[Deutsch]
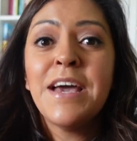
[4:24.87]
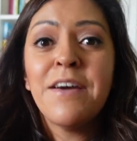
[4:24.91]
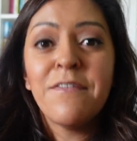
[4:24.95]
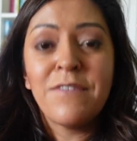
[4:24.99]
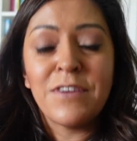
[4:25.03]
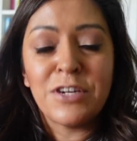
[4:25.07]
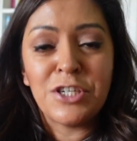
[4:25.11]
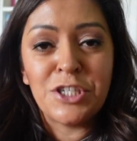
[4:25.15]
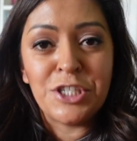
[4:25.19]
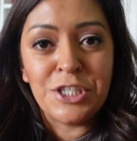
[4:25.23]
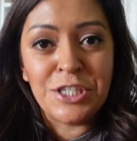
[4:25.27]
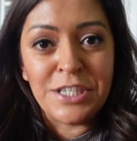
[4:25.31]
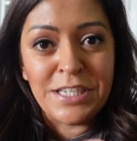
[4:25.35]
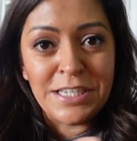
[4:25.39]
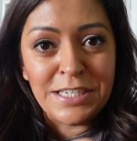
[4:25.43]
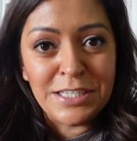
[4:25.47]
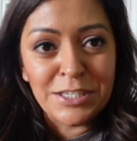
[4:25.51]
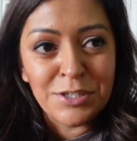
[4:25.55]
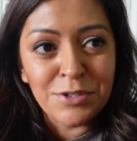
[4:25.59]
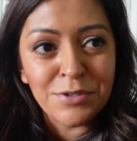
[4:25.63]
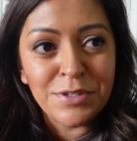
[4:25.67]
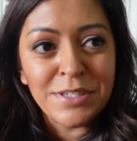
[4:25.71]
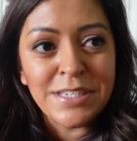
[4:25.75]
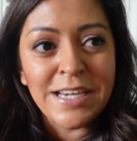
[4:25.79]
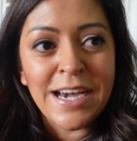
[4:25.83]
Verstehe
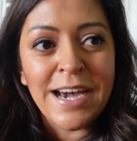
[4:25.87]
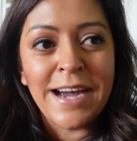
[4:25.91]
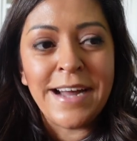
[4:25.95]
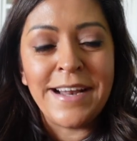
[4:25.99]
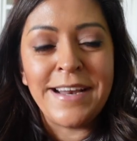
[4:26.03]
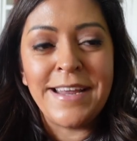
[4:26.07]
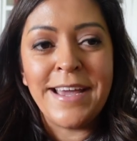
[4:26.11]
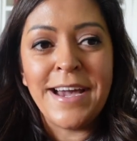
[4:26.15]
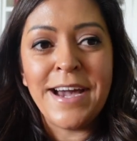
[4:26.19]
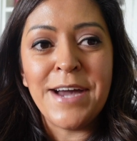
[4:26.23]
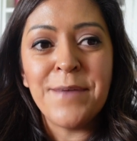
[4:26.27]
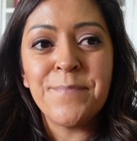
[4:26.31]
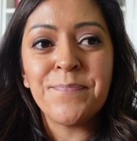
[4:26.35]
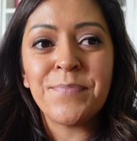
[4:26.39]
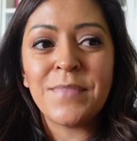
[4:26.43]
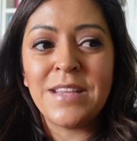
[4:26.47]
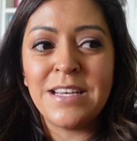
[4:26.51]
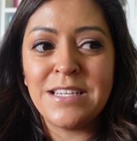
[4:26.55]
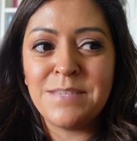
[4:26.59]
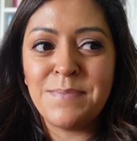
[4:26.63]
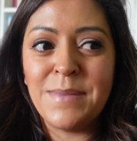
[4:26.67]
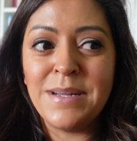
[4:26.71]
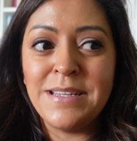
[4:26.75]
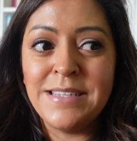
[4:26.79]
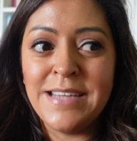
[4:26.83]
ich total, ja?
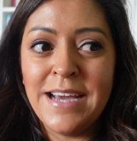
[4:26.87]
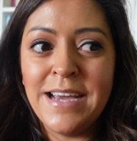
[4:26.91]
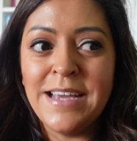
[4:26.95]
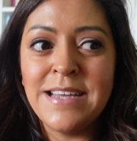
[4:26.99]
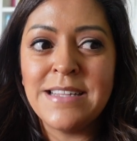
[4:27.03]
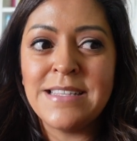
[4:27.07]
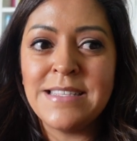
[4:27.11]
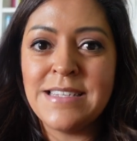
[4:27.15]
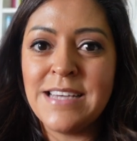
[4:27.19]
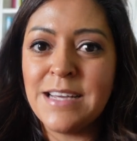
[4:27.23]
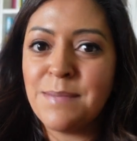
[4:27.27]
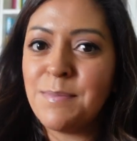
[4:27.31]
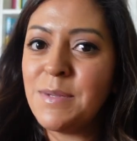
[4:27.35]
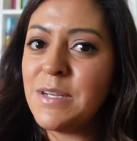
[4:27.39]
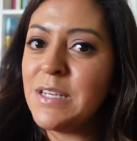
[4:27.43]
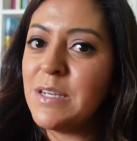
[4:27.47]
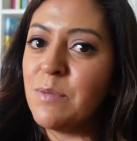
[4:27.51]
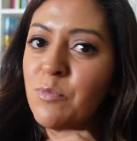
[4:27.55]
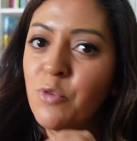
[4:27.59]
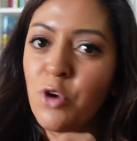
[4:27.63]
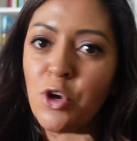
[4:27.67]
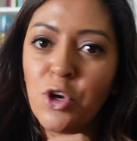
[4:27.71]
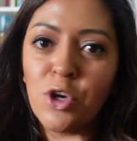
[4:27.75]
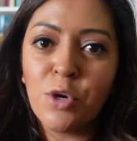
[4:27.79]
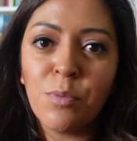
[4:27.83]
Dass man da jetzt sagt, mit
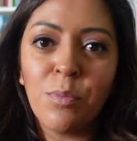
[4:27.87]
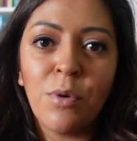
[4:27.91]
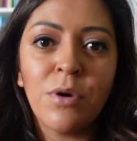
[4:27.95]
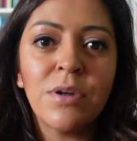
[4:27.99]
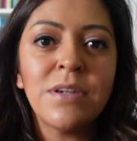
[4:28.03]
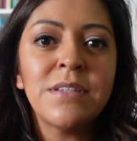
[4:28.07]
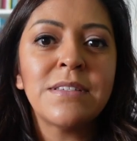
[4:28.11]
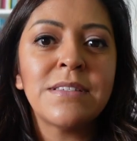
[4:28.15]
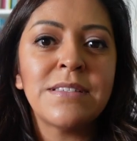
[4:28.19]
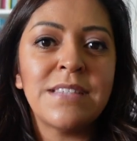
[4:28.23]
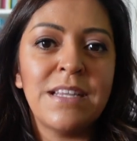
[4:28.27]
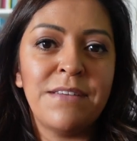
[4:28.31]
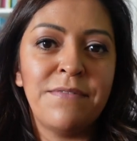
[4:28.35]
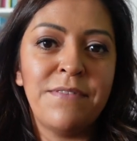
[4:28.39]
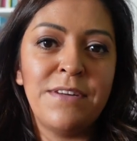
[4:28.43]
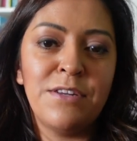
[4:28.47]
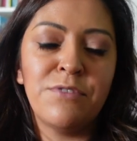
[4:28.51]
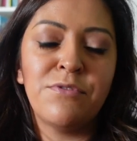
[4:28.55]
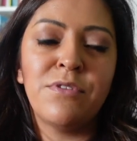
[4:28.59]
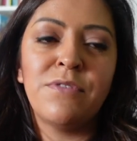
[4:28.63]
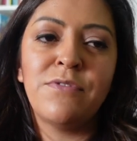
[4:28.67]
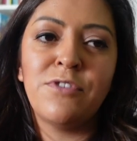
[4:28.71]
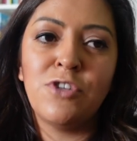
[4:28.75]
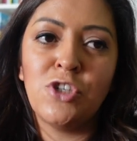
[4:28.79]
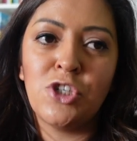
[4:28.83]
einem Neugeborenen ist es
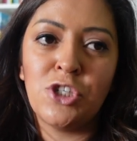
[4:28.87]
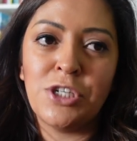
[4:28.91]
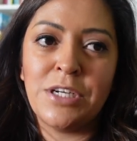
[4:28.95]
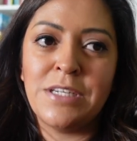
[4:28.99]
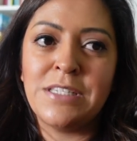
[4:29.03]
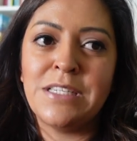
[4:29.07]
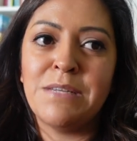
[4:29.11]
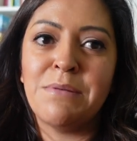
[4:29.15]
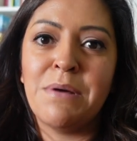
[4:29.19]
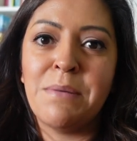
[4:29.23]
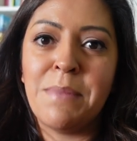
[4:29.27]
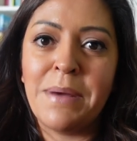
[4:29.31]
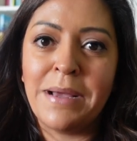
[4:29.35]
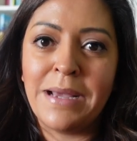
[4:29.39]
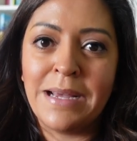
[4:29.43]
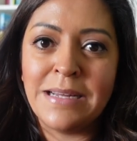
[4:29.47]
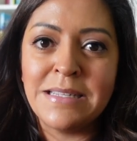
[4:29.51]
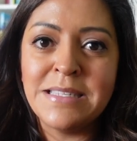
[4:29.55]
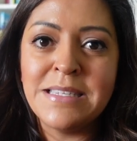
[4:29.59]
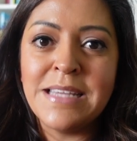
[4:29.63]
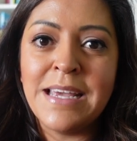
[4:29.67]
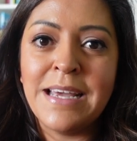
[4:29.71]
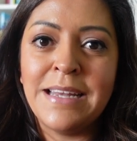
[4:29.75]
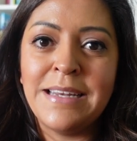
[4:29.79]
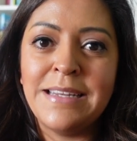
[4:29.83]
eventuell viel Stress. Aber mal
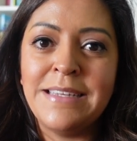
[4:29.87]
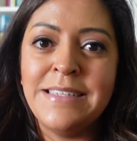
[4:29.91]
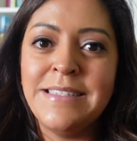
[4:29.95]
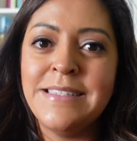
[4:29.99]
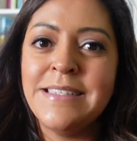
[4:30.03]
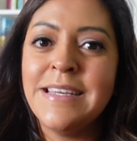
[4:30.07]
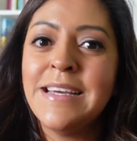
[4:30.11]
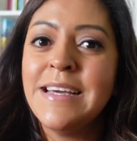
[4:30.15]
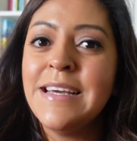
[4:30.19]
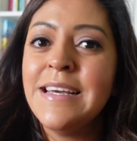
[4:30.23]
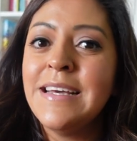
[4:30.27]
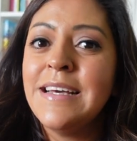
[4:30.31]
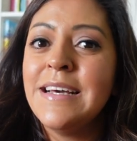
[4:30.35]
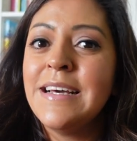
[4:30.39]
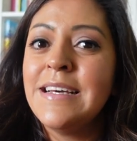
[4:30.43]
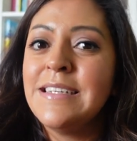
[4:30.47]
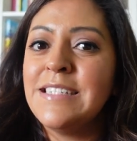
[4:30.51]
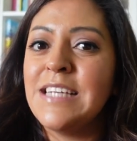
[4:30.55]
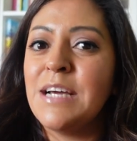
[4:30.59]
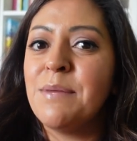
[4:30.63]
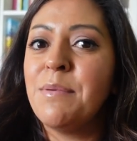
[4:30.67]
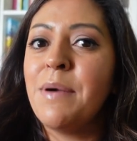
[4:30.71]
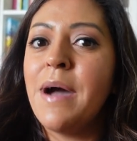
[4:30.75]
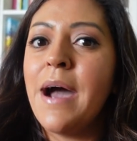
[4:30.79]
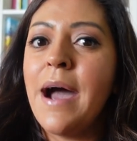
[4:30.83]
ganz ehrlich,
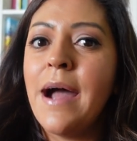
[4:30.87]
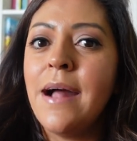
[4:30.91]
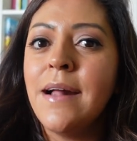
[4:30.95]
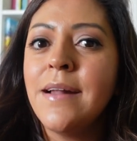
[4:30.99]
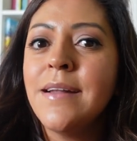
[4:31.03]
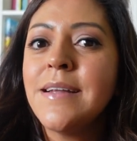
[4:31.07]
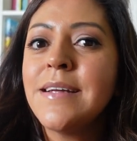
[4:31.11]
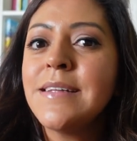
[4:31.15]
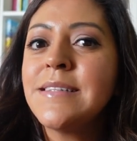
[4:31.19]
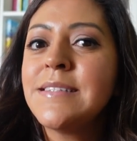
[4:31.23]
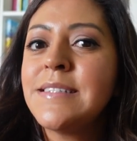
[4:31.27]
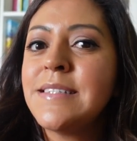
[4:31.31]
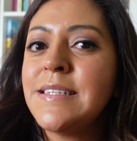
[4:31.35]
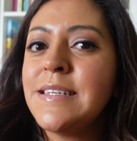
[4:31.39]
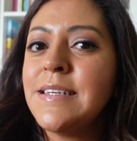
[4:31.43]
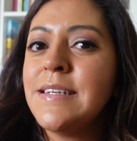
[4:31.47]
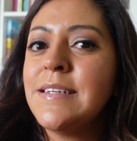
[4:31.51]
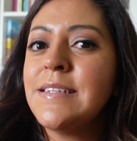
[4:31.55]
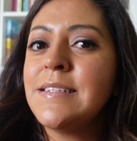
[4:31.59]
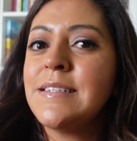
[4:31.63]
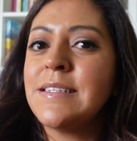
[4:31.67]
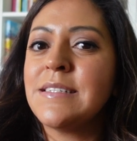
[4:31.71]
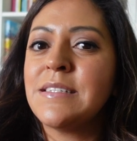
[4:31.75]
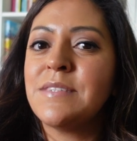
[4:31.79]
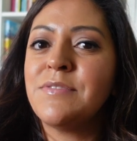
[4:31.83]
ich habe allen
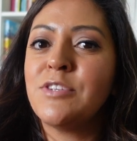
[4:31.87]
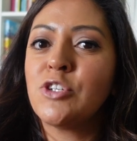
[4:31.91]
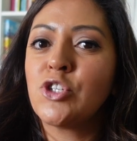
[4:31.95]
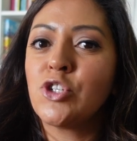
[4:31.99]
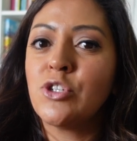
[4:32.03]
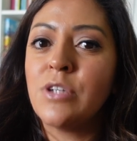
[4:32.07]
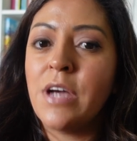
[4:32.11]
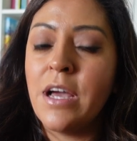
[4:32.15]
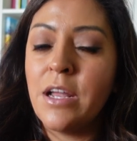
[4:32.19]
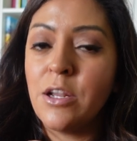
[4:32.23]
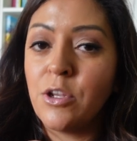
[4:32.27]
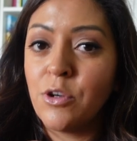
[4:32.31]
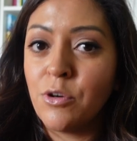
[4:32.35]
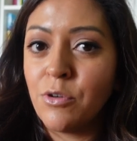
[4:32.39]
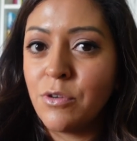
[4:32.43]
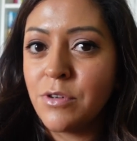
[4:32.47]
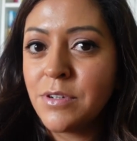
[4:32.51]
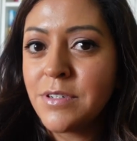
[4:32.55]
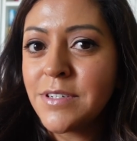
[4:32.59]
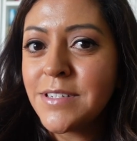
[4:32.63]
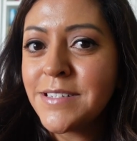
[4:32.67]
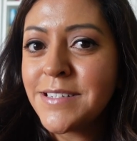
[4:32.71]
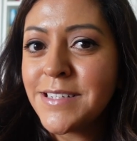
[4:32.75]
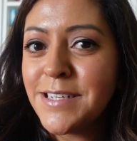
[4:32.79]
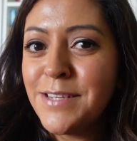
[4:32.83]
erzählt, dass wir schon einen
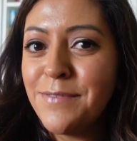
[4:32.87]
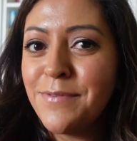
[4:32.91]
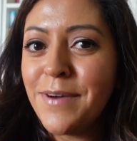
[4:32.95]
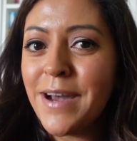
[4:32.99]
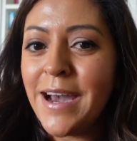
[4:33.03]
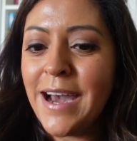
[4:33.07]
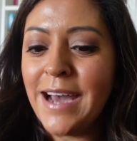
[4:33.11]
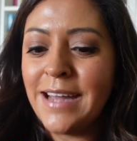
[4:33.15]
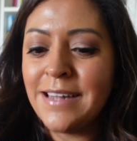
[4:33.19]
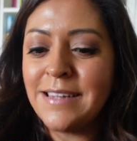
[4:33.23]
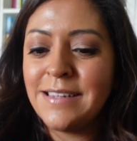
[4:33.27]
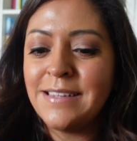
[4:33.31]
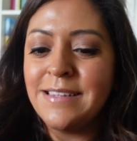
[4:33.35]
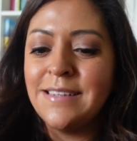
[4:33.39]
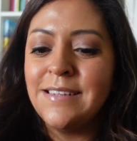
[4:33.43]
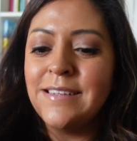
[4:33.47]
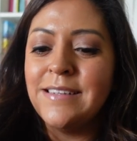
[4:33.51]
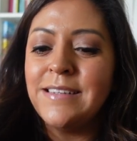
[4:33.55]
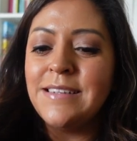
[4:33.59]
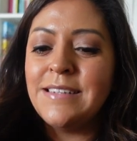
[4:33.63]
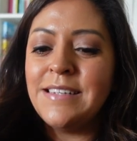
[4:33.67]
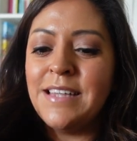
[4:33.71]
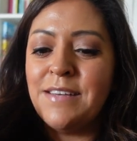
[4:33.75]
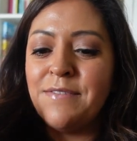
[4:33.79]
Golden Retriever hatten.